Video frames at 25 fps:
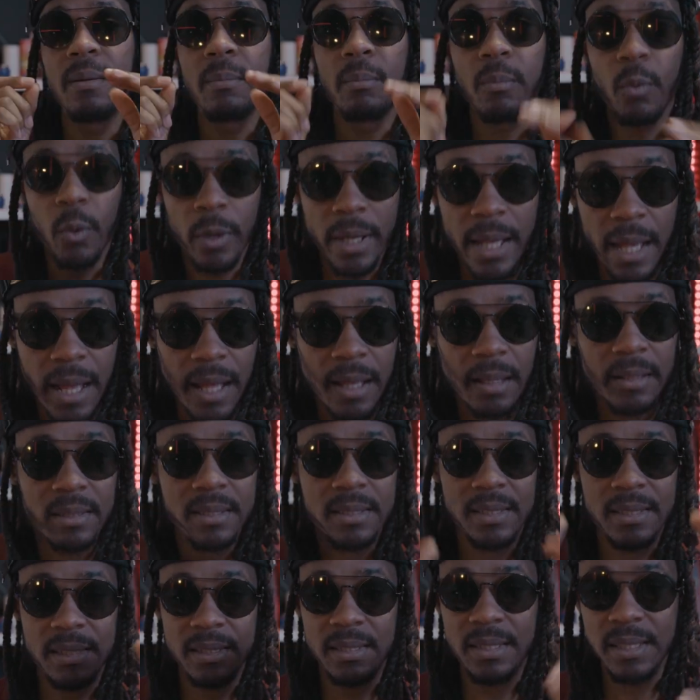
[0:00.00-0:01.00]
Mon gars,
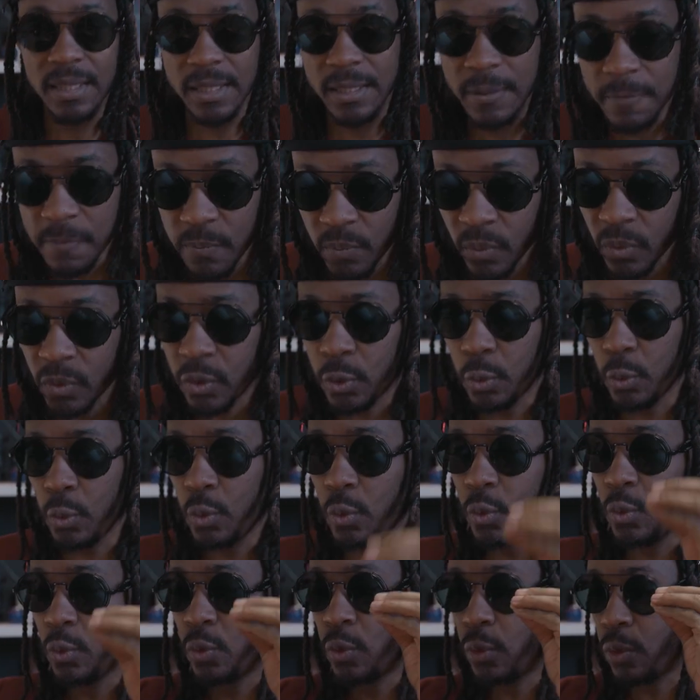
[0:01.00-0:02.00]
si
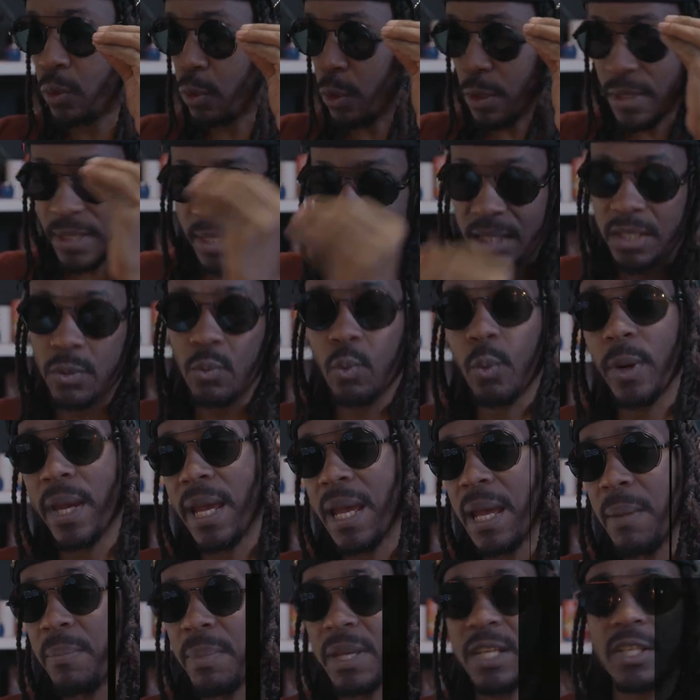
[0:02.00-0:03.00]
tu te dis
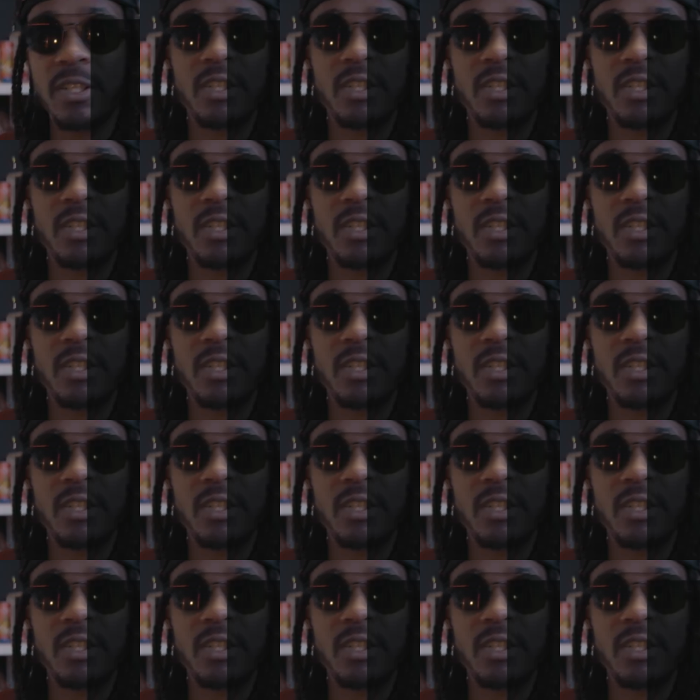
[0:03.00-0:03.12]
ouais mais